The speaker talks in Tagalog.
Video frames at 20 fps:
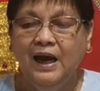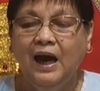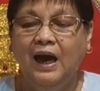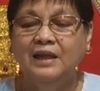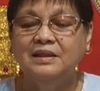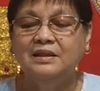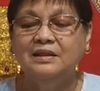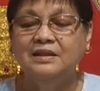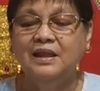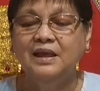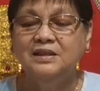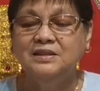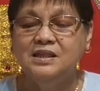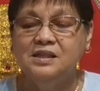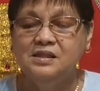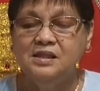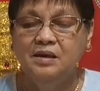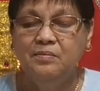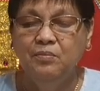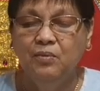a
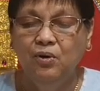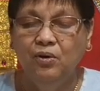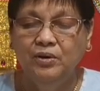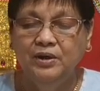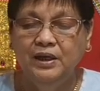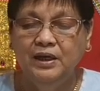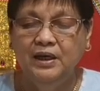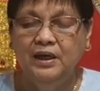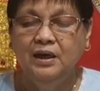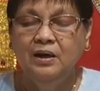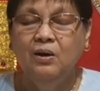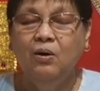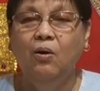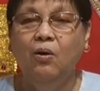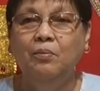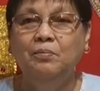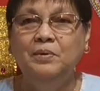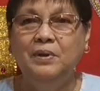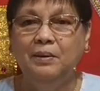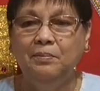testimony
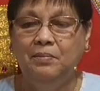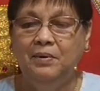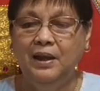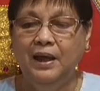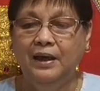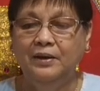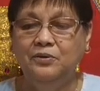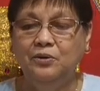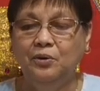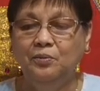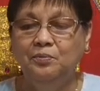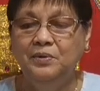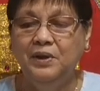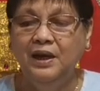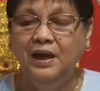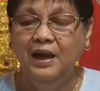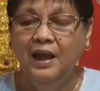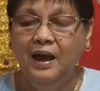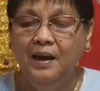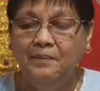of the blood of the
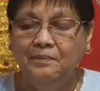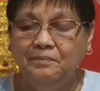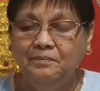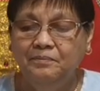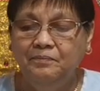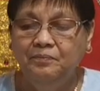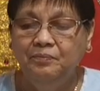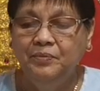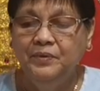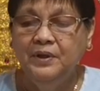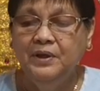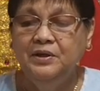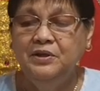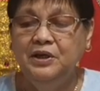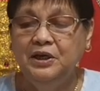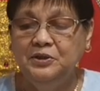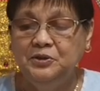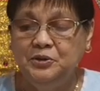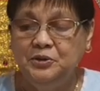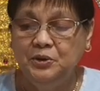Lamb,
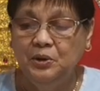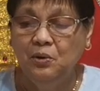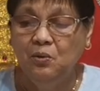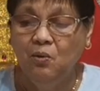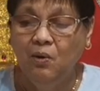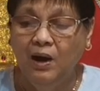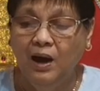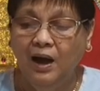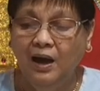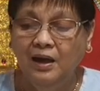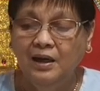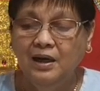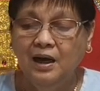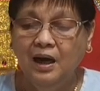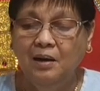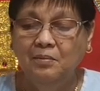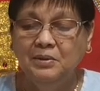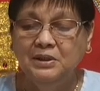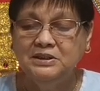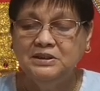Yeshua
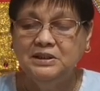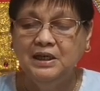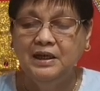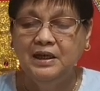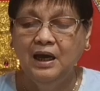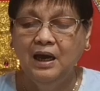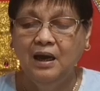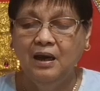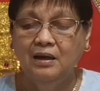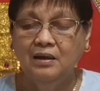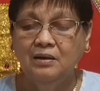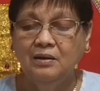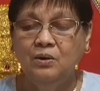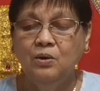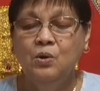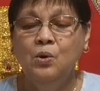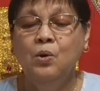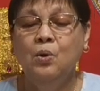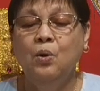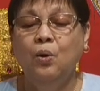HaMashiach.
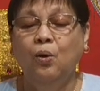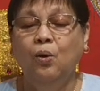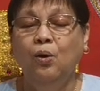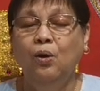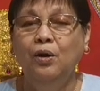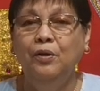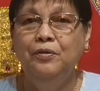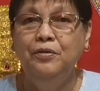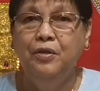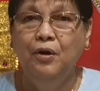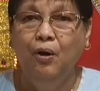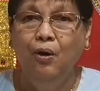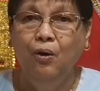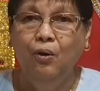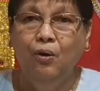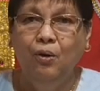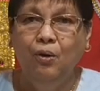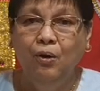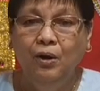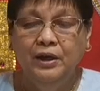
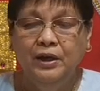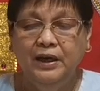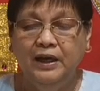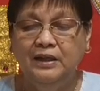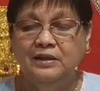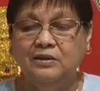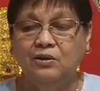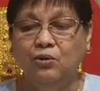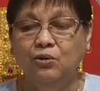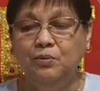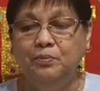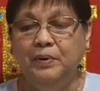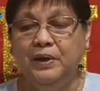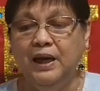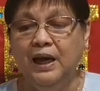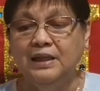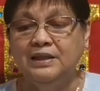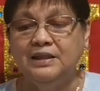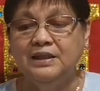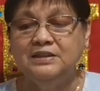Although it could be
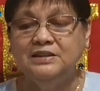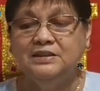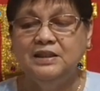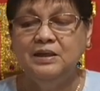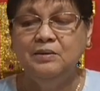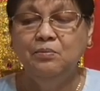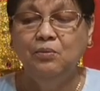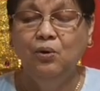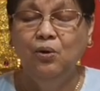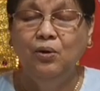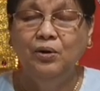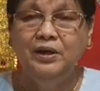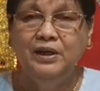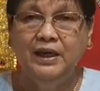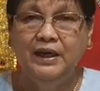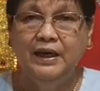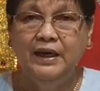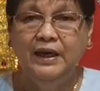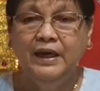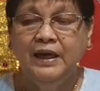a
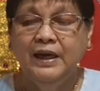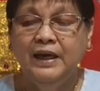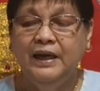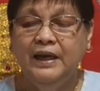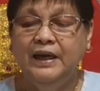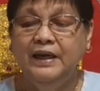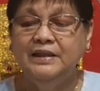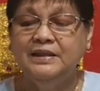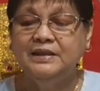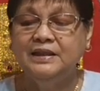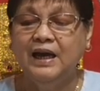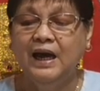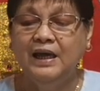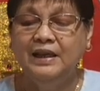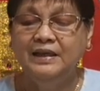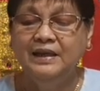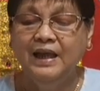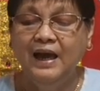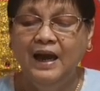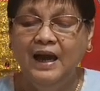testimony, it
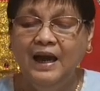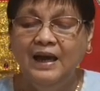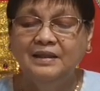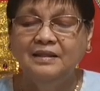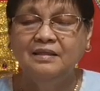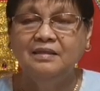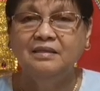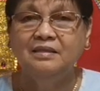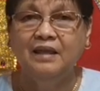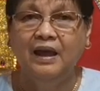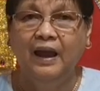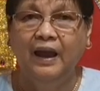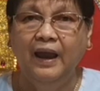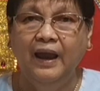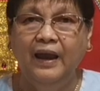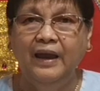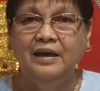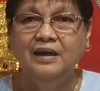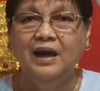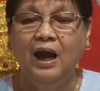cannot
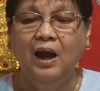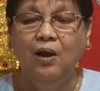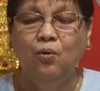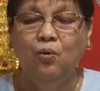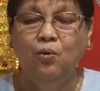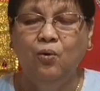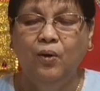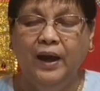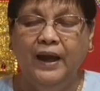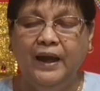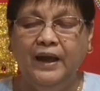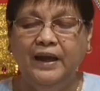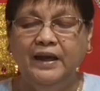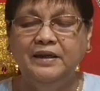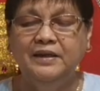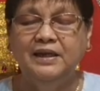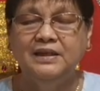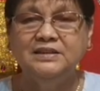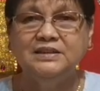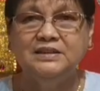take away
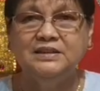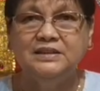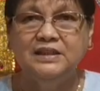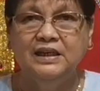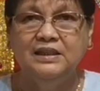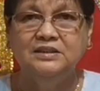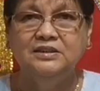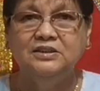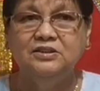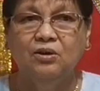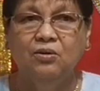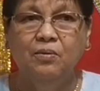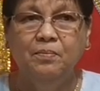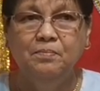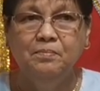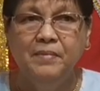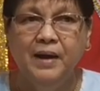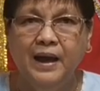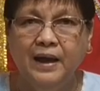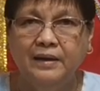the sins of
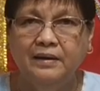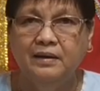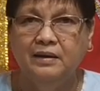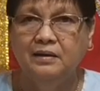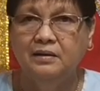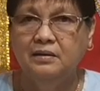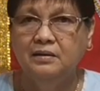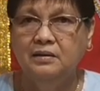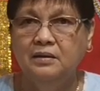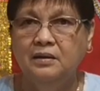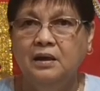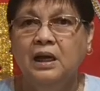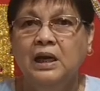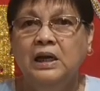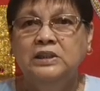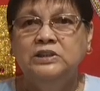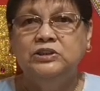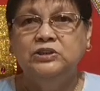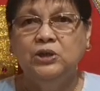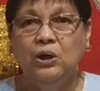man.
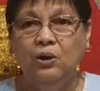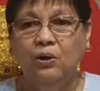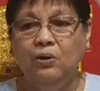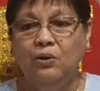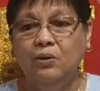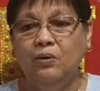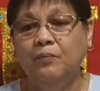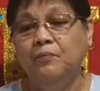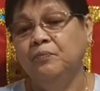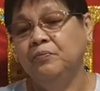So,